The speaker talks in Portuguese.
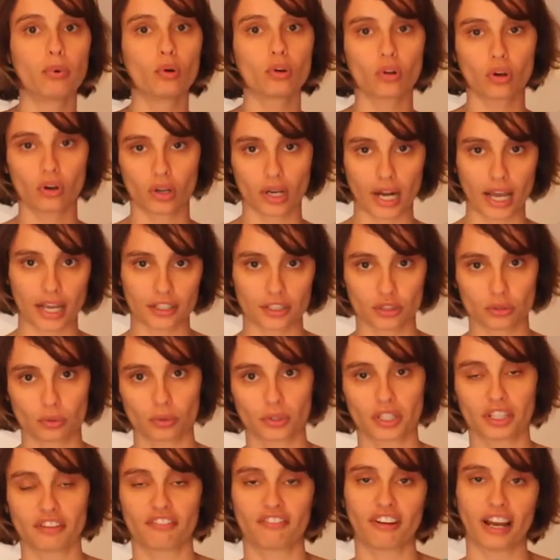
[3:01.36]

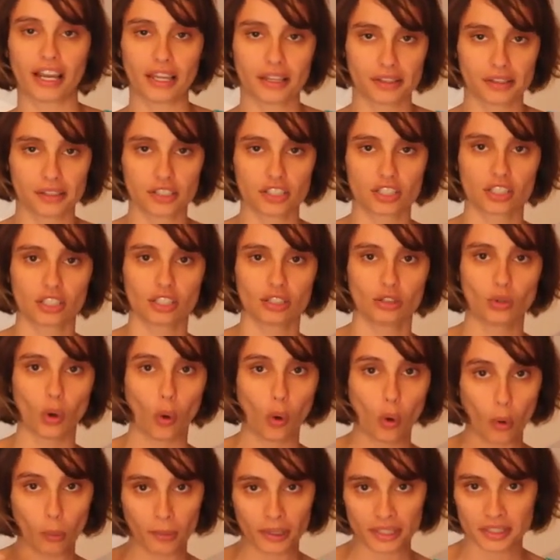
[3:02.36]
burocrático que vai exigir
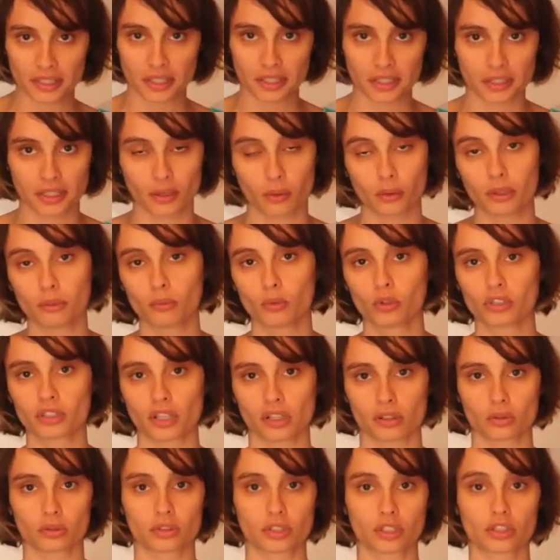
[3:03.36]
documentação e
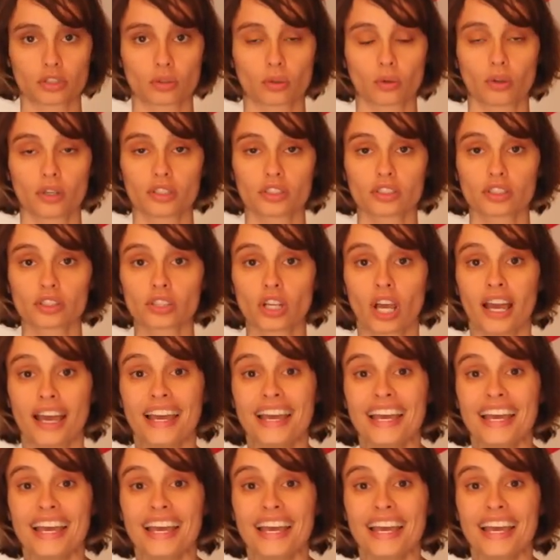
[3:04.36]
muitas outras coisas